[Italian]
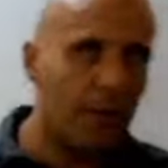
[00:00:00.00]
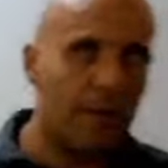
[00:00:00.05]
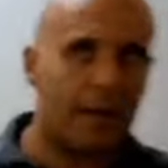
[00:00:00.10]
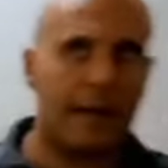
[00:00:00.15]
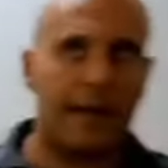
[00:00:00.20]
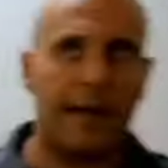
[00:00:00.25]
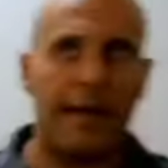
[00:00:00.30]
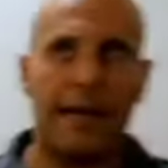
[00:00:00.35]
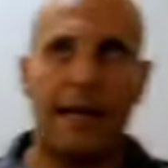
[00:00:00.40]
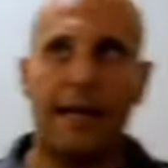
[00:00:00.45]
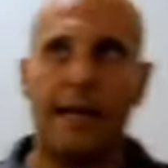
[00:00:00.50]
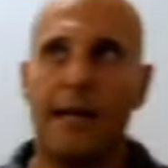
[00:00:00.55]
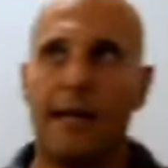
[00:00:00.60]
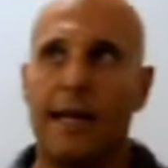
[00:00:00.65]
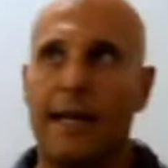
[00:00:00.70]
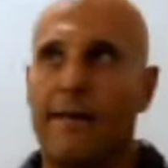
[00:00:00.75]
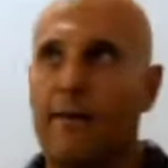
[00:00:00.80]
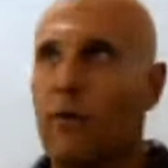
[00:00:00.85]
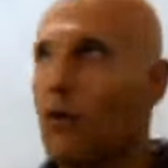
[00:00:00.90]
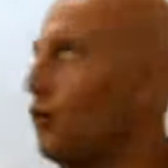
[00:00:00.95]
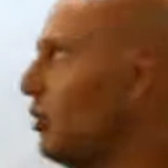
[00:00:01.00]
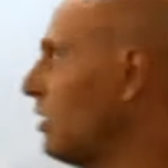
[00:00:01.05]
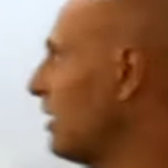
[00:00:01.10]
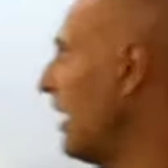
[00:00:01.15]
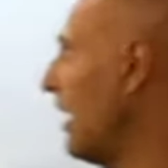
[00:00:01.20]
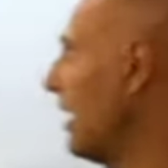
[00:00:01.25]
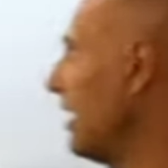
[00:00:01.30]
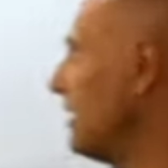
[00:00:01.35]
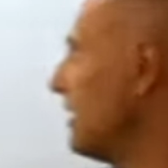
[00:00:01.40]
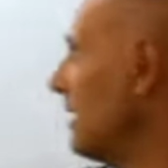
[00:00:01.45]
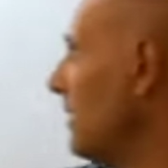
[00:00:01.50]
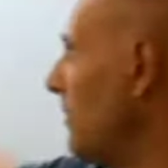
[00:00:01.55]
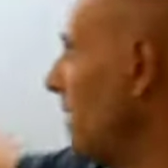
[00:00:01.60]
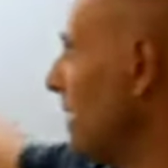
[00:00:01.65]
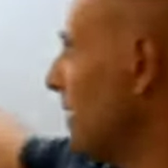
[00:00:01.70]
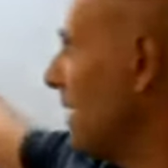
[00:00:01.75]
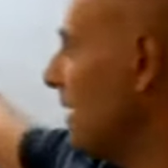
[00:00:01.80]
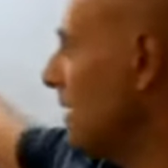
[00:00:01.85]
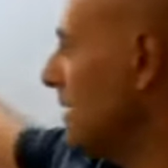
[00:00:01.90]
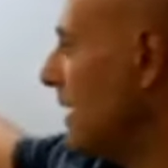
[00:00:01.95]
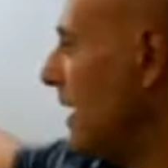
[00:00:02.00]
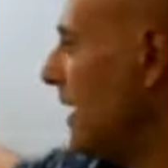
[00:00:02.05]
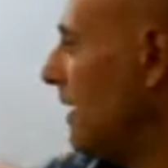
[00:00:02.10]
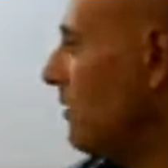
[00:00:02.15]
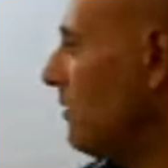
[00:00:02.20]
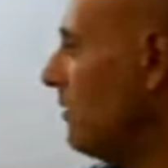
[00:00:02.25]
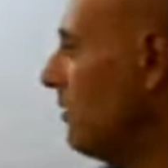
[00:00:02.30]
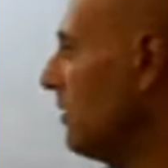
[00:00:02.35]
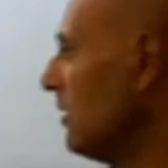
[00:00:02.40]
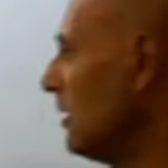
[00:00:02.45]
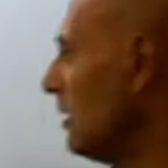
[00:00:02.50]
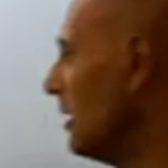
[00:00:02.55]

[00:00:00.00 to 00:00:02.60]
perché la velocità inizialmente è 0